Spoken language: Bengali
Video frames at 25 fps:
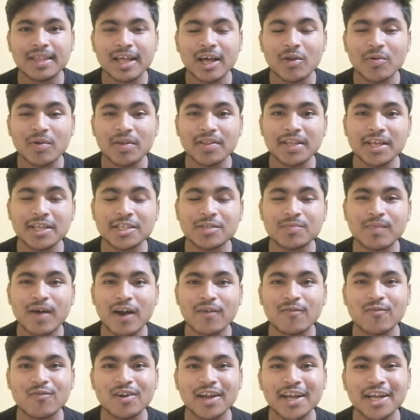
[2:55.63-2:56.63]
তাহলে কিন্তু এই
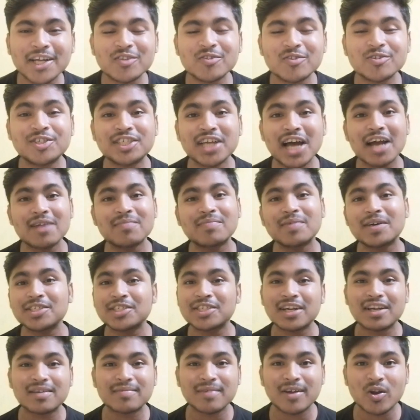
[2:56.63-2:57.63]
স্মার্টফোনটা কিন্তু চার
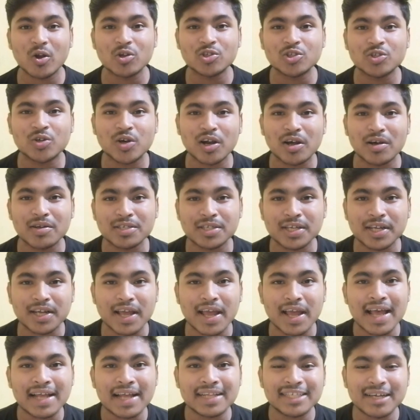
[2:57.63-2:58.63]
পাঁচটা নামে লঞ্চ করা হয়েছে
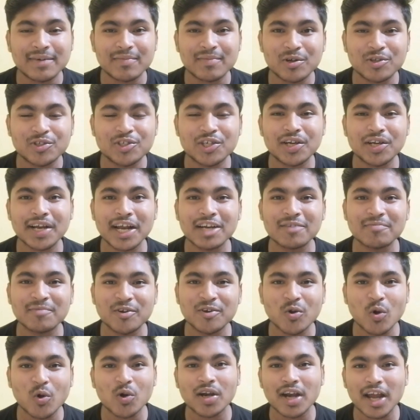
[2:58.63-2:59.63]
যেমন হচ্ছে
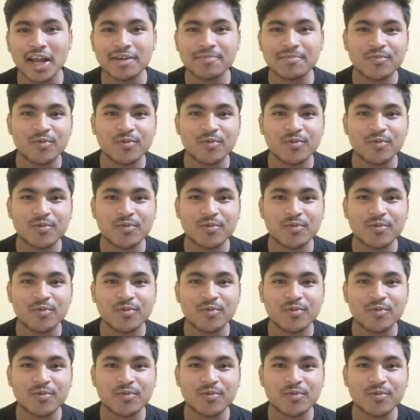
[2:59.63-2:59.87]
রেডমি নোট